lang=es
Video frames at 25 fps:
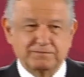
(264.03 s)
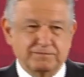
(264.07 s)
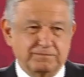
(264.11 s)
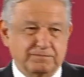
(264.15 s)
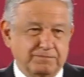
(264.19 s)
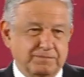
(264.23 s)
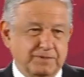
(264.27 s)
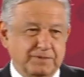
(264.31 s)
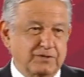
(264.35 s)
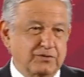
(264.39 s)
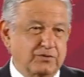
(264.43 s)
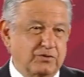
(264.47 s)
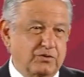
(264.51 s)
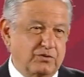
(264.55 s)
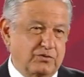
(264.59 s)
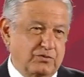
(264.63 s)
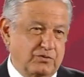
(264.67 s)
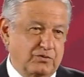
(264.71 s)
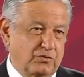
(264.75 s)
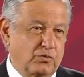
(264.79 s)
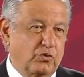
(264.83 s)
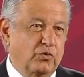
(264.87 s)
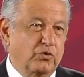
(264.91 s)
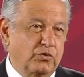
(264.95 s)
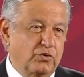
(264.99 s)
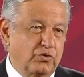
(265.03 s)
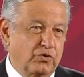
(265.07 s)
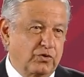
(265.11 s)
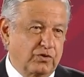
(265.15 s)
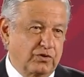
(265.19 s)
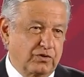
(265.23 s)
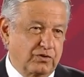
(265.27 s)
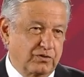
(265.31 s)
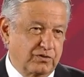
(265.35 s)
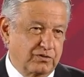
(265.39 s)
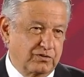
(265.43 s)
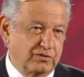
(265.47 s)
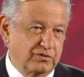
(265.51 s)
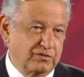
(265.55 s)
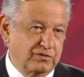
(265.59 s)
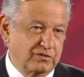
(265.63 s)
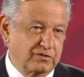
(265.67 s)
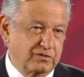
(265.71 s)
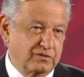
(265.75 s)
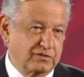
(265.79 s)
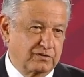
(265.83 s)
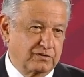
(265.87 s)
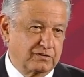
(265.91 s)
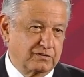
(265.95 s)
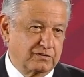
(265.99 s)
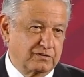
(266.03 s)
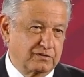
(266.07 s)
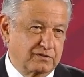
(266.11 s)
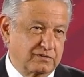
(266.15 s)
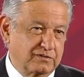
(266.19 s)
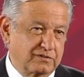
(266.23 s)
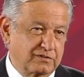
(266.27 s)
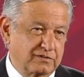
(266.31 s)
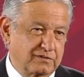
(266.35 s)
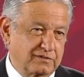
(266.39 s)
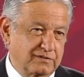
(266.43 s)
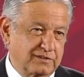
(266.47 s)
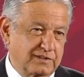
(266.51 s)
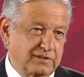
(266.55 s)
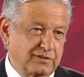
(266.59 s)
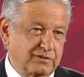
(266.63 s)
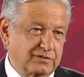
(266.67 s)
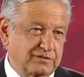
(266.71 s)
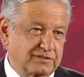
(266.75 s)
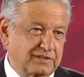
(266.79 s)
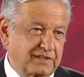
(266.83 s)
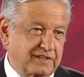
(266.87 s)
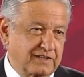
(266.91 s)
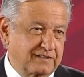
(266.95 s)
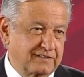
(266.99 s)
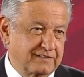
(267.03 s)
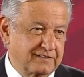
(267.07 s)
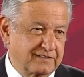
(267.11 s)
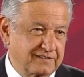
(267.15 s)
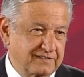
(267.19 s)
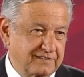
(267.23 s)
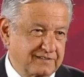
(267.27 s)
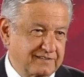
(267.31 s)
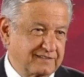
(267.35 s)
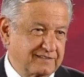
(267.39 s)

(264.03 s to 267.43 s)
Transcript: pero uno de los tres